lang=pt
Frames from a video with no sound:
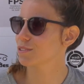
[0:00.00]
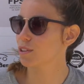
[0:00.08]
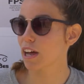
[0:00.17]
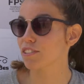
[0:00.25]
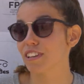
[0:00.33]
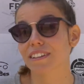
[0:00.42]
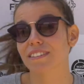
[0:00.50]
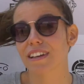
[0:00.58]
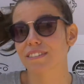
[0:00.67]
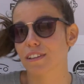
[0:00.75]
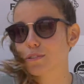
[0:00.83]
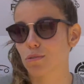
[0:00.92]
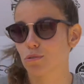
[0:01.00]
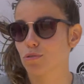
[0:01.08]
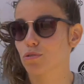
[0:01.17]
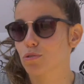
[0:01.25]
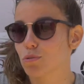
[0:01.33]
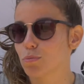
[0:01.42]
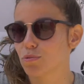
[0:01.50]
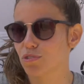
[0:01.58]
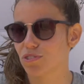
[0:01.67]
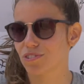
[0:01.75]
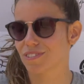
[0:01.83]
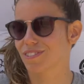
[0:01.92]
Toda a gente quer ser, todos os clubes.